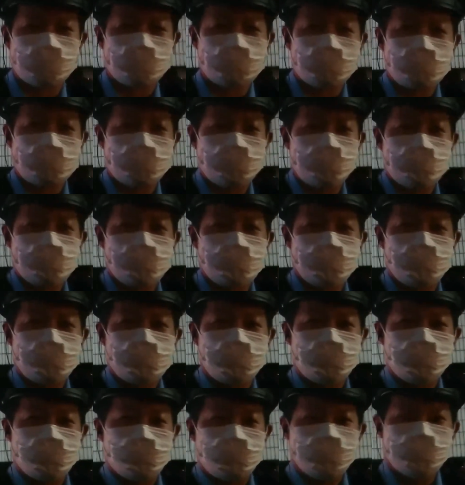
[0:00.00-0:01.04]
ならない
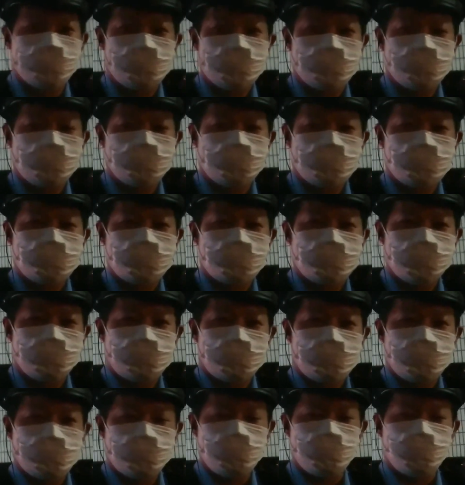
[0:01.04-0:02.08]

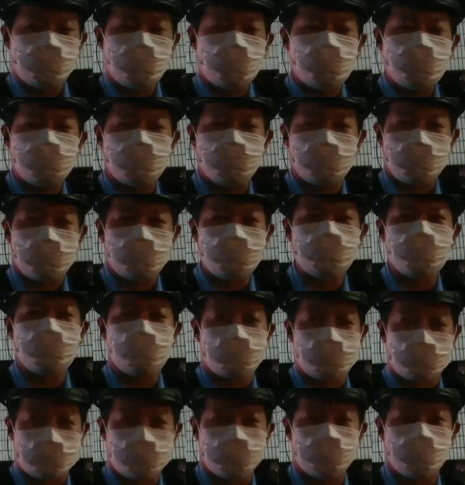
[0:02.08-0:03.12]
でもなる人はいるんです
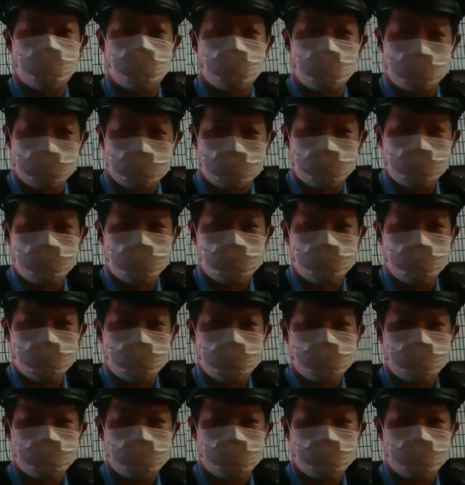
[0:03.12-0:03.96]
よ少なからずあそ